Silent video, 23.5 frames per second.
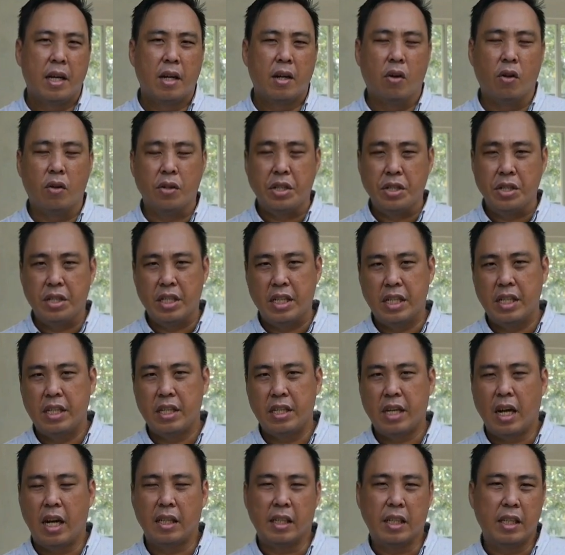Kondisi
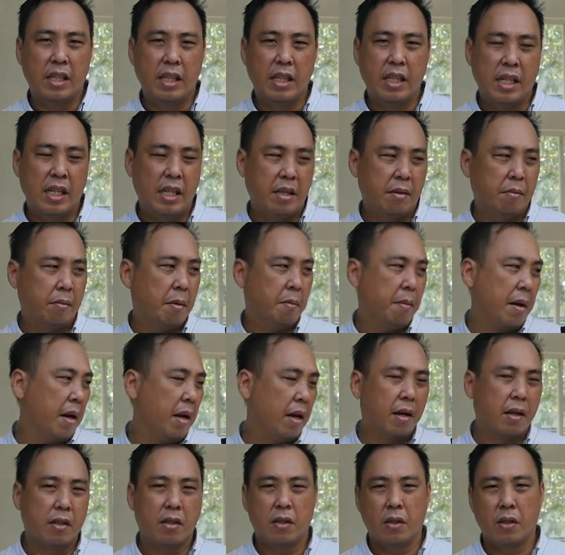saat ini
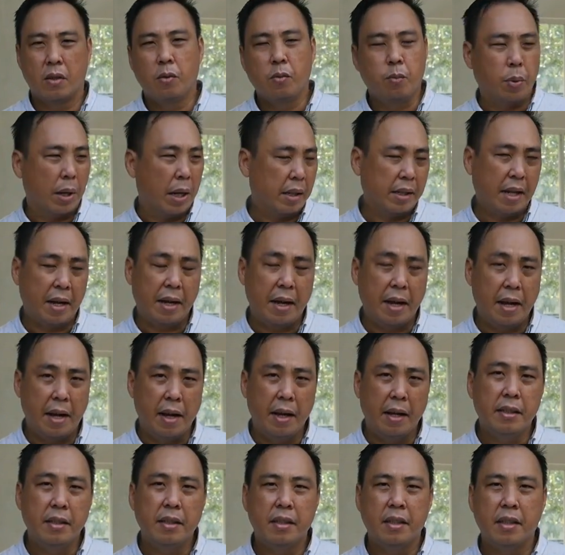memang
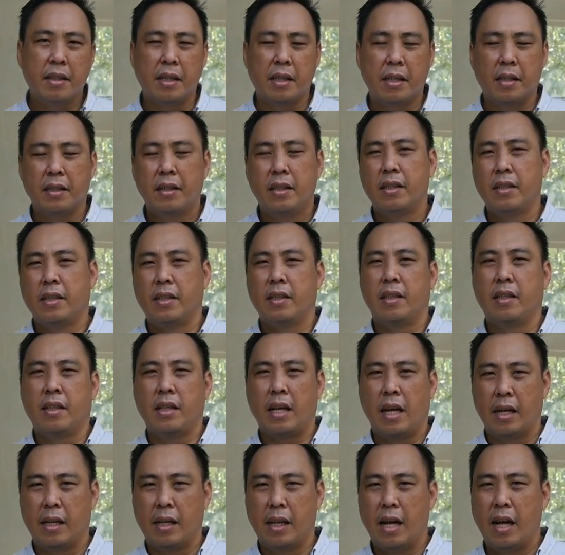berantakan
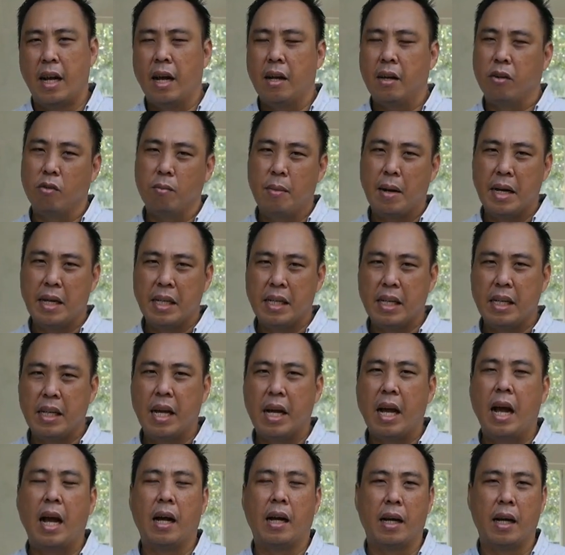karena rumah ini
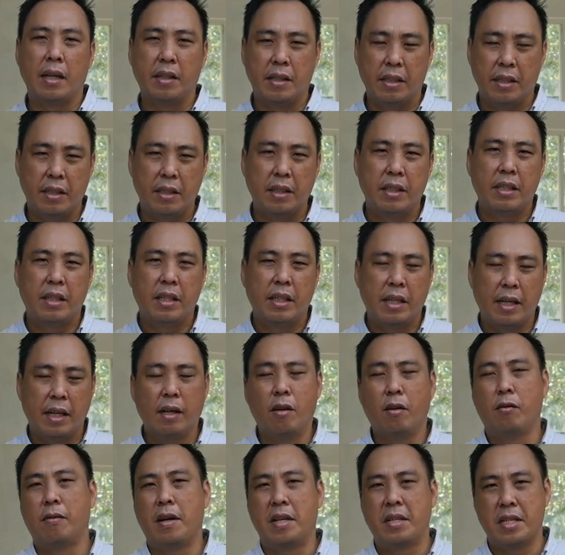akan
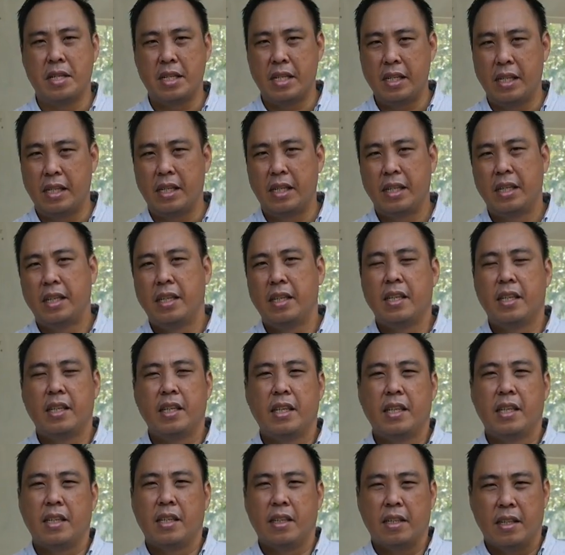direnovasi.
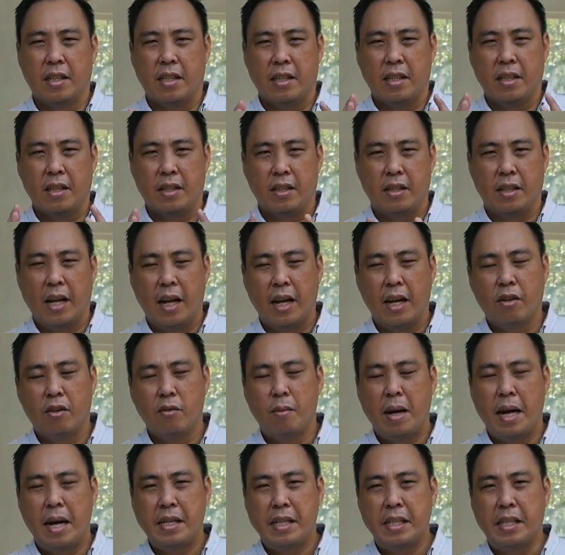Dan
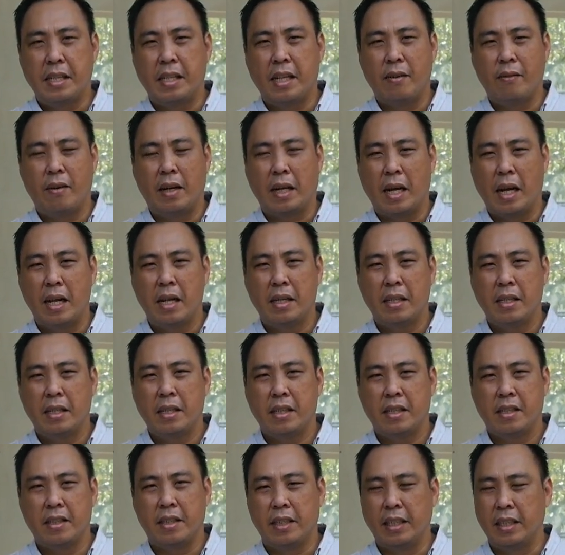rumah ini
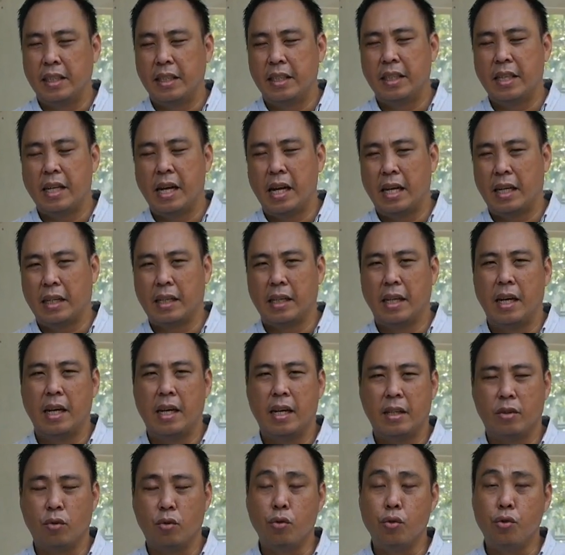ditawarkan di
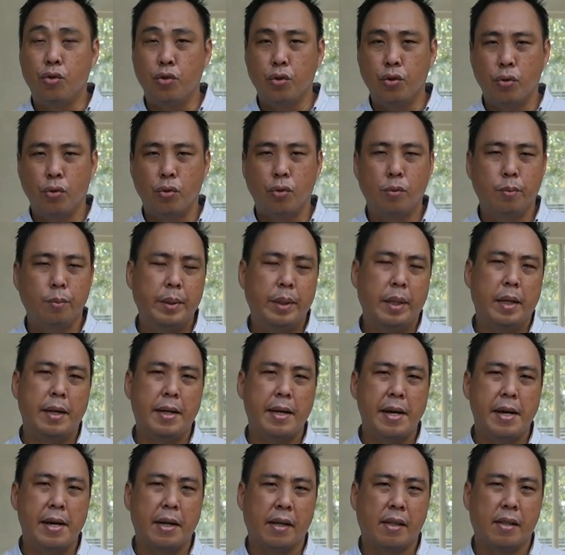harga 7
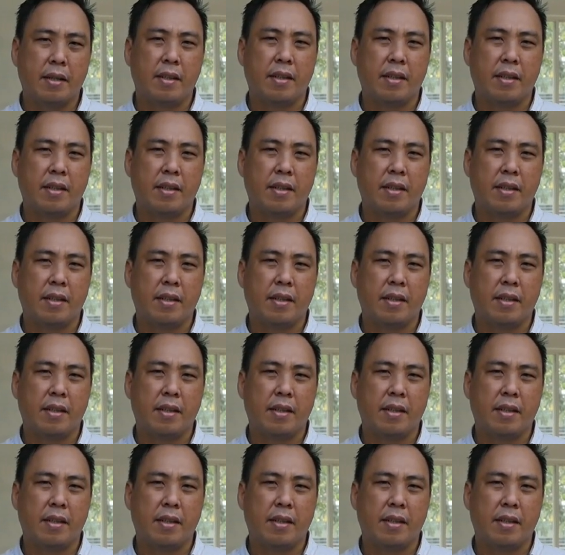miliar.